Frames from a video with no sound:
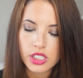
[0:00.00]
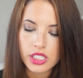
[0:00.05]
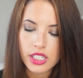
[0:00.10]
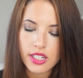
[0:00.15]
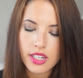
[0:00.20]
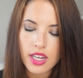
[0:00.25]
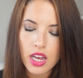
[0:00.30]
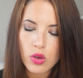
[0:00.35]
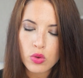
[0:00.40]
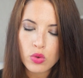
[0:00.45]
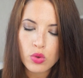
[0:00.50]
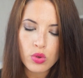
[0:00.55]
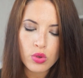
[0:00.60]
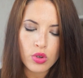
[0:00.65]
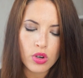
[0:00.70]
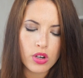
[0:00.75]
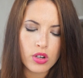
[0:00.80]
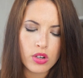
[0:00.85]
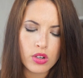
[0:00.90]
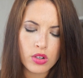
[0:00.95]
il y a
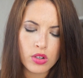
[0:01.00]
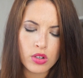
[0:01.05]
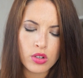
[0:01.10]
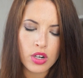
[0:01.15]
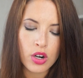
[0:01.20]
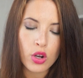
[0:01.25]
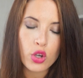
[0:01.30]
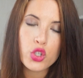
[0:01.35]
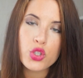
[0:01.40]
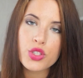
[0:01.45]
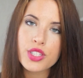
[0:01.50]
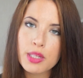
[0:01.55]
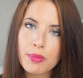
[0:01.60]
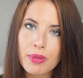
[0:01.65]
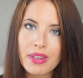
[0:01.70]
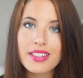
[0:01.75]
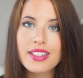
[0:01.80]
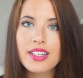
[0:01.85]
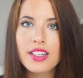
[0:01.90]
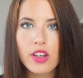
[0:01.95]
eu, alors je ne sais
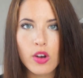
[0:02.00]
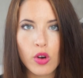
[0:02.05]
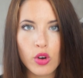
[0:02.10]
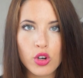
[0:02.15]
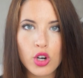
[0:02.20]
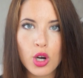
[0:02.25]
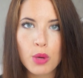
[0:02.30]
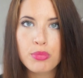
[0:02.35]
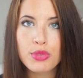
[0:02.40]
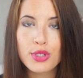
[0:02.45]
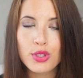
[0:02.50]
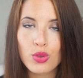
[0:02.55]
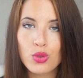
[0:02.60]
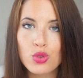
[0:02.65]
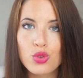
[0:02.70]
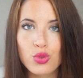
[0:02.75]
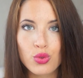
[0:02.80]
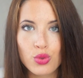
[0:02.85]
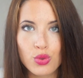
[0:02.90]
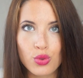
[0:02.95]
pas s'il y a encore puisque
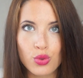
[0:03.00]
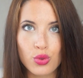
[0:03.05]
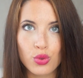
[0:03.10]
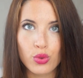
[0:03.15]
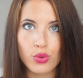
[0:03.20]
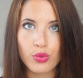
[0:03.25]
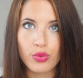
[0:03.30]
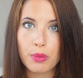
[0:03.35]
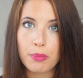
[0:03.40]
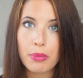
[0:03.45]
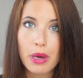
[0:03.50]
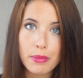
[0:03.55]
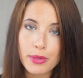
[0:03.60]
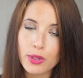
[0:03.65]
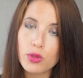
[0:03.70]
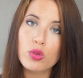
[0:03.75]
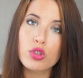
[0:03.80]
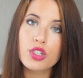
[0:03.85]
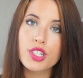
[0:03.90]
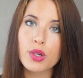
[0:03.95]
je ne fais pas
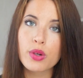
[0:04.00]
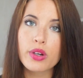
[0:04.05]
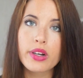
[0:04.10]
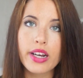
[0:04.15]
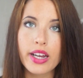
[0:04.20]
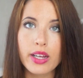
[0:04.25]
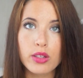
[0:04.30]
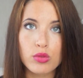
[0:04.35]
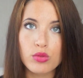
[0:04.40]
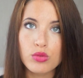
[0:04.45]
mes cours chez Leclerc,